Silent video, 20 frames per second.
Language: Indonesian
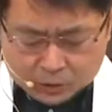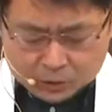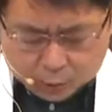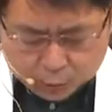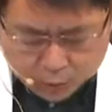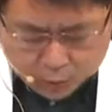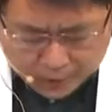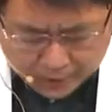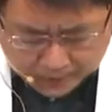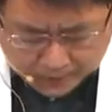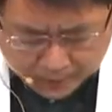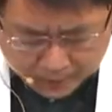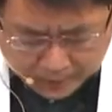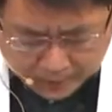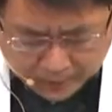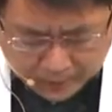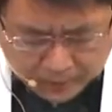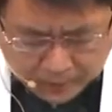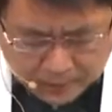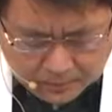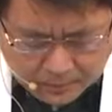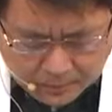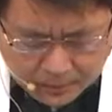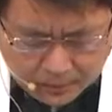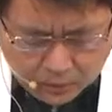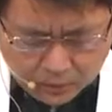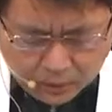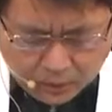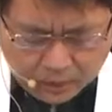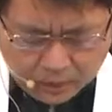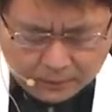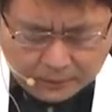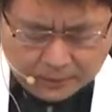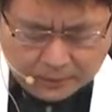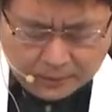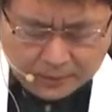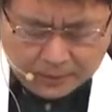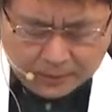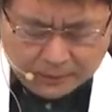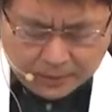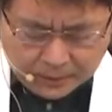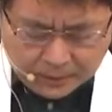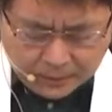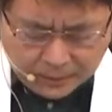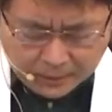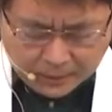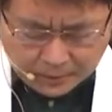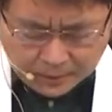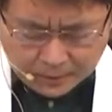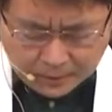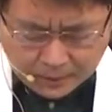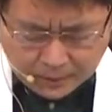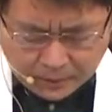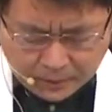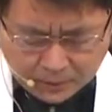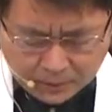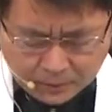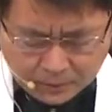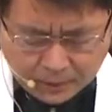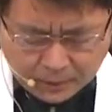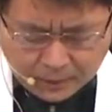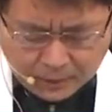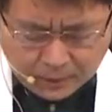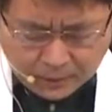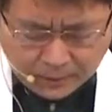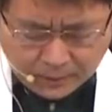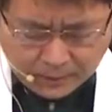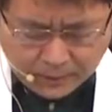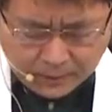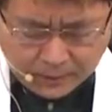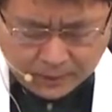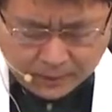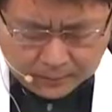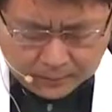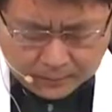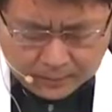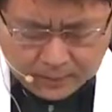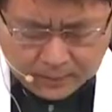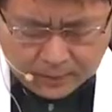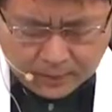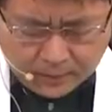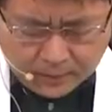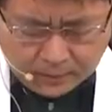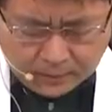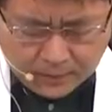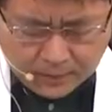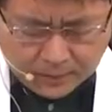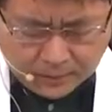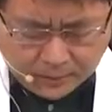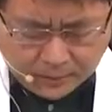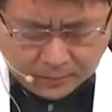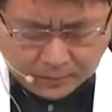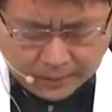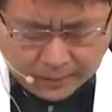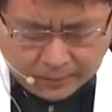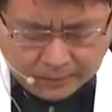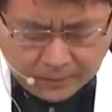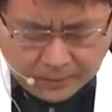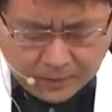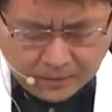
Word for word: Tuhan berkati perenungan pada pagi hari ini. Engkau menenangkan hati dan pikiran kami.